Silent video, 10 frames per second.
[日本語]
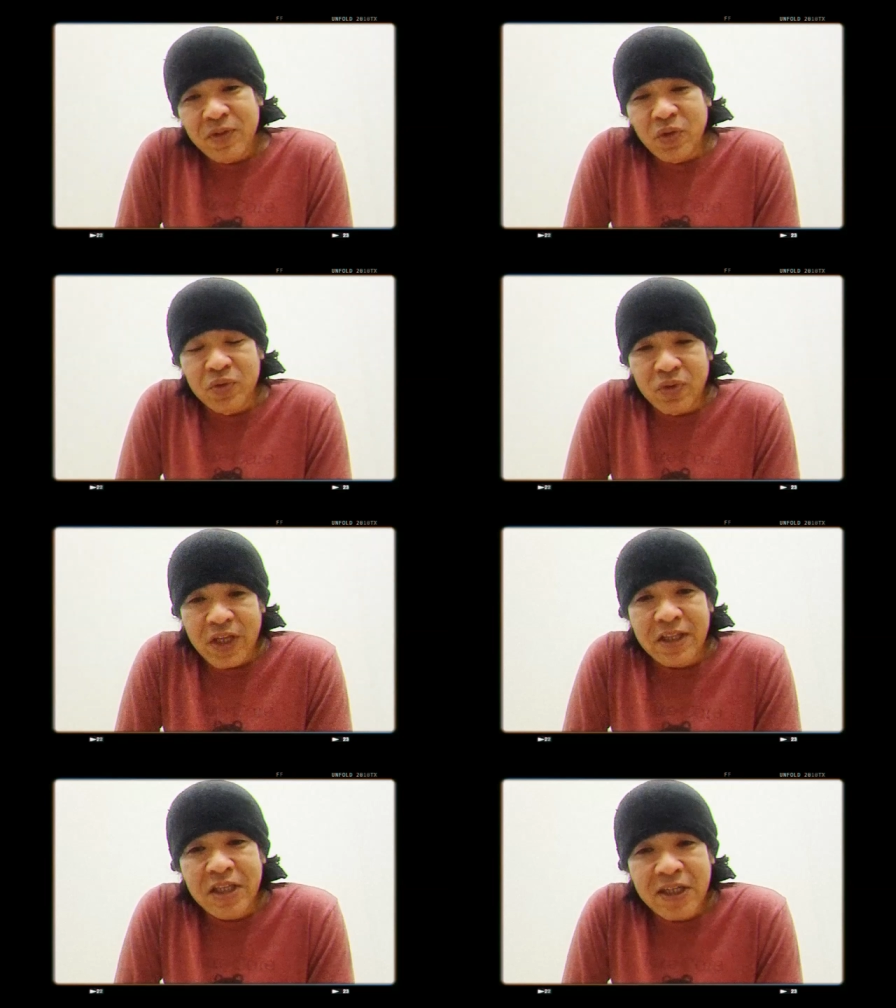どんどん
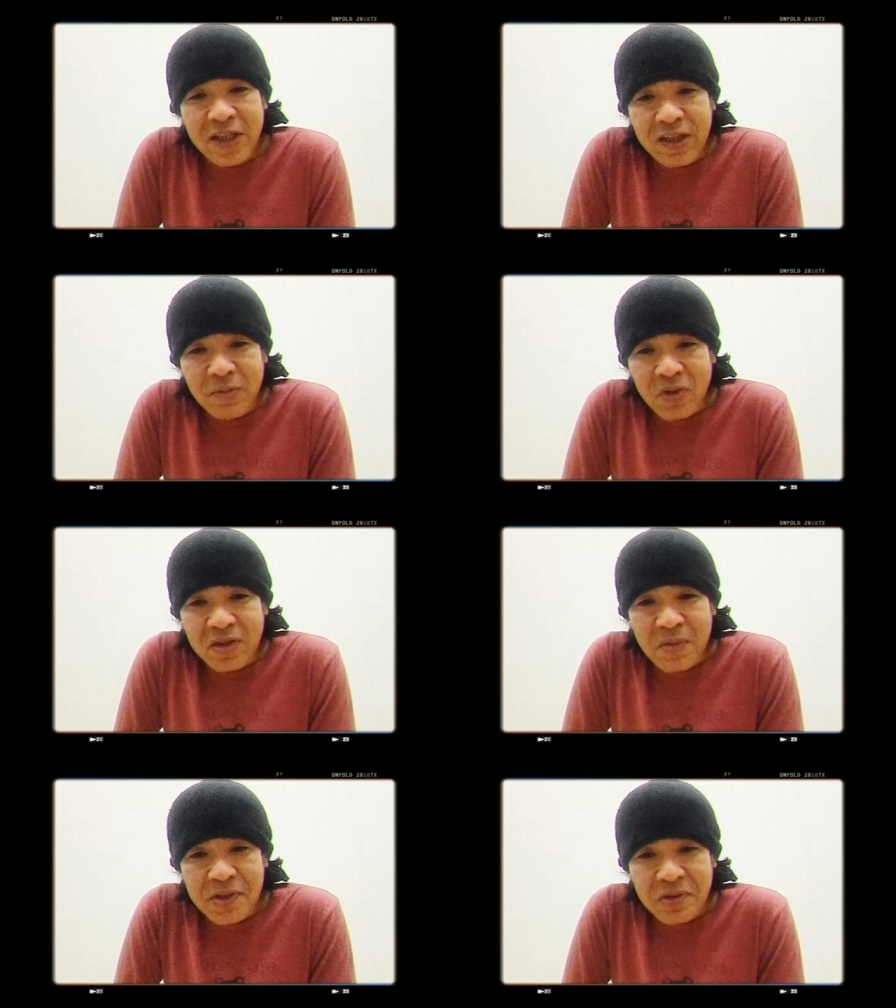やっていきたいと思っ
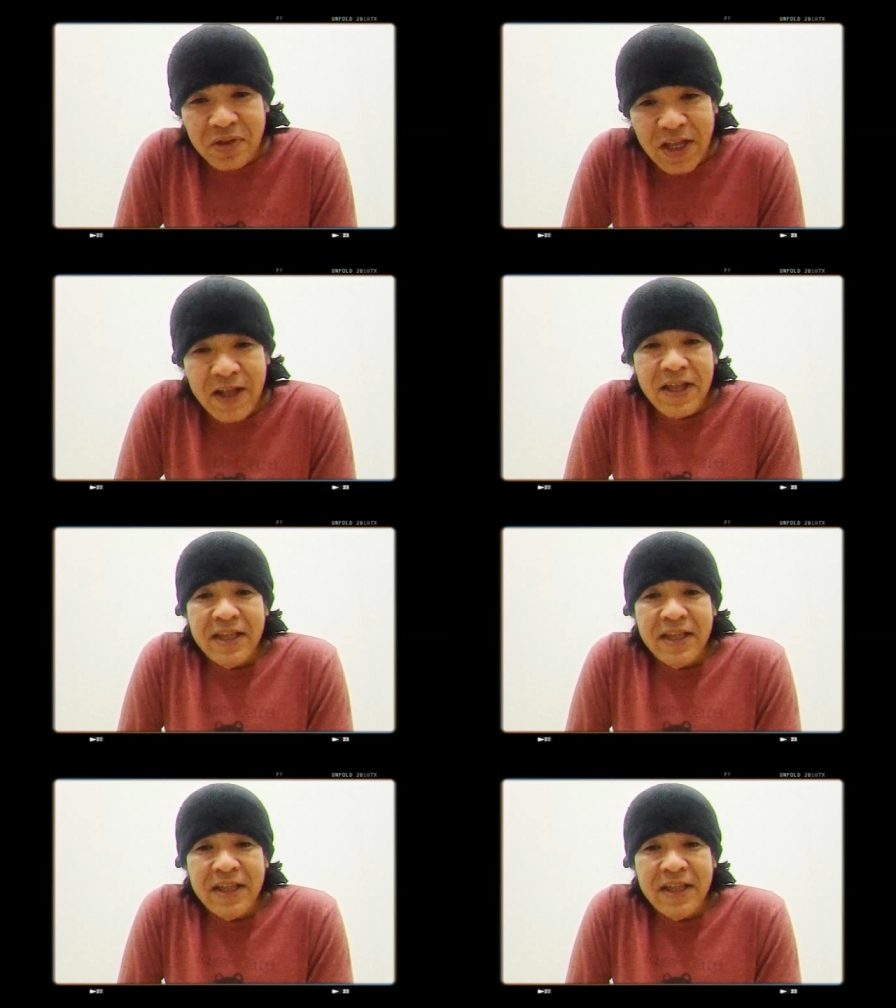てますので、